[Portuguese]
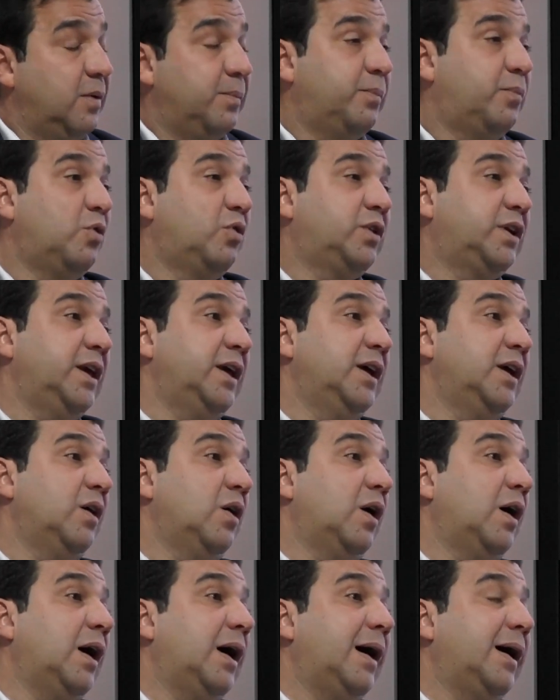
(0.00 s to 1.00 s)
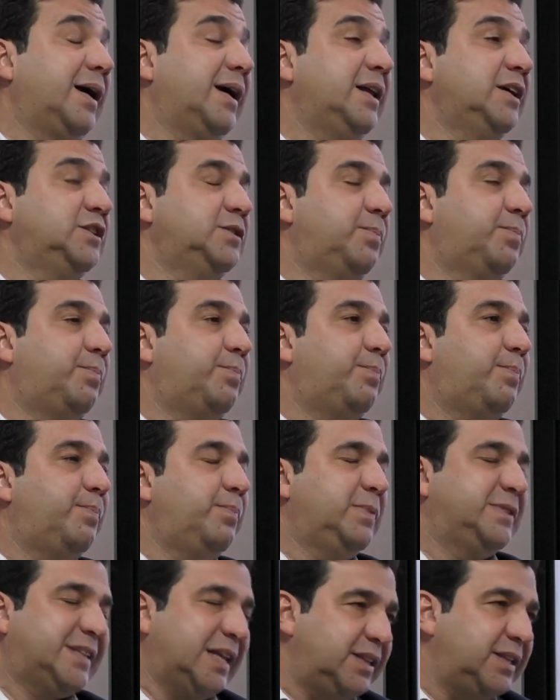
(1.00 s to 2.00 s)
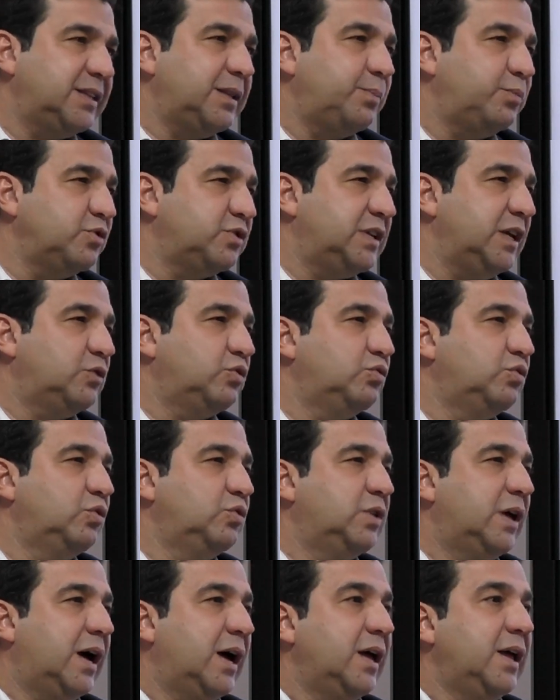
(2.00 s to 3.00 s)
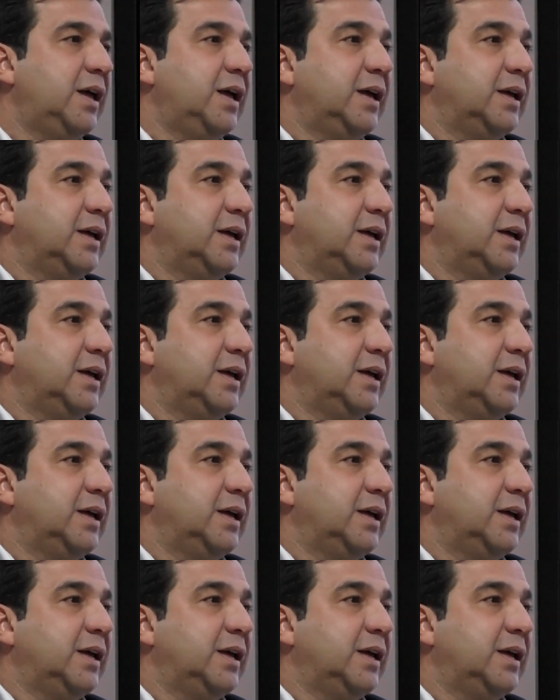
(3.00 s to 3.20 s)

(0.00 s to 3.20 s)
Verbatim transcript: Porque a grande 70% do, da,